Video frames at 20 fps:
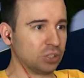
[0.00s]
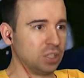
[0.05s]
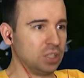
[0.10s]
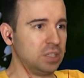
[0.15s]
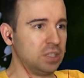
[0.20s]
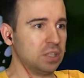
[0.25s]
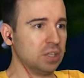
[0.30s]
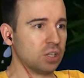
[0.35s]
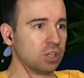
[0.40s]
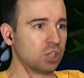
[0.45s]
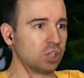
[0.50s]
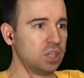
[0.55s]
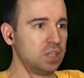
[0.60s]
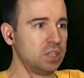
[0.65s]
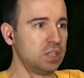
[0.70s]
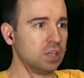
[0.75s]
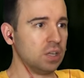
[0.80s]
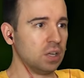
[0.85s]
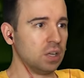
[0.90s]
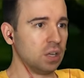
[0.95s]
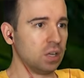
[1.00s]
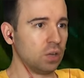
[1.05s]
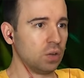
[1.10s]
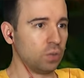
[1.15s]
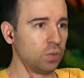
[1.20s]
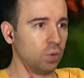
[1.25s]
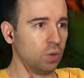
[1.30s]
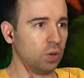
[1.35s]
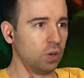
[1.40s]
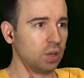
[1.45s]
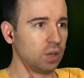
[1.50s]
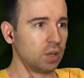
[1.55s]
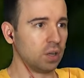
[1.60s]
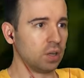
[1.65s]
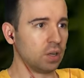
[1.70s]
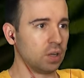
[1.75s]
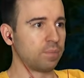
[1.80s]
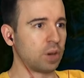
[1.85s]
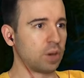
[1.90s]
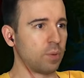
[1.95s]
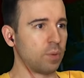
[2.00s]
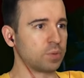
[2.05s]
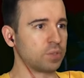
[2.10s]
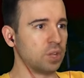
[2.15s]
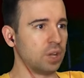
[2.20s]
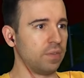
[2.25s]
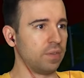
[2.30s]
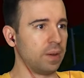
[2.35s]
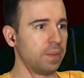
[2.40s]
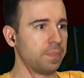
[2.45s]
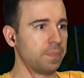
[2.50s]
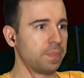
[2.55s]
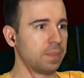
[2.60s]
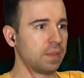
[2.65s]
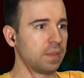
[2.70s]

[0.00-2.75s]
Жизнь, жизнь. Фу. Пробуем снова.